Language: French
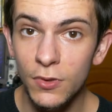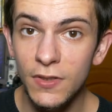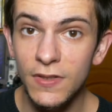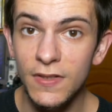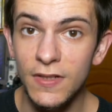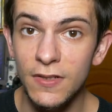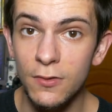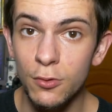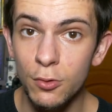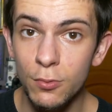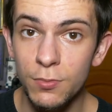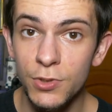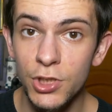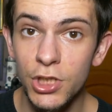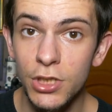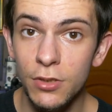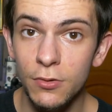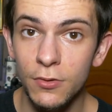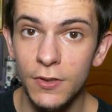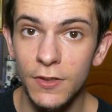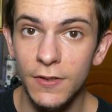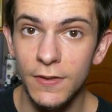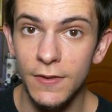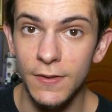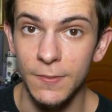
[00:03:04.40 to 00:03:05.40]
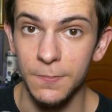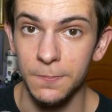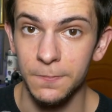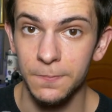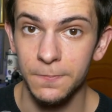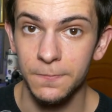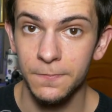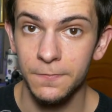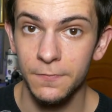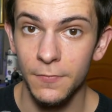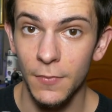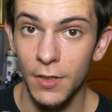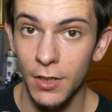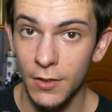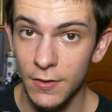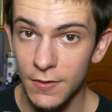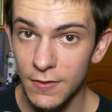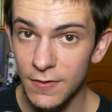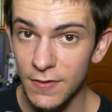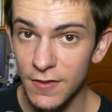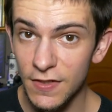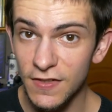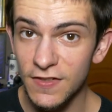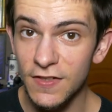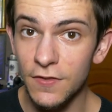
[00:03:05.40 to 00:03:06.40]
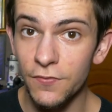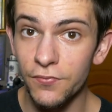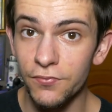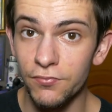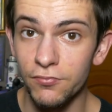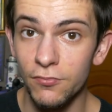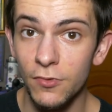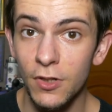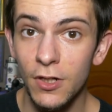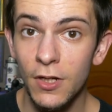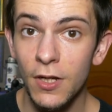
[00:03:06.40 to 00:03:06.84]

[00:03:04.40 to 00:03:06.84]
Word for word: des objets connectés. Ça, c'est fou.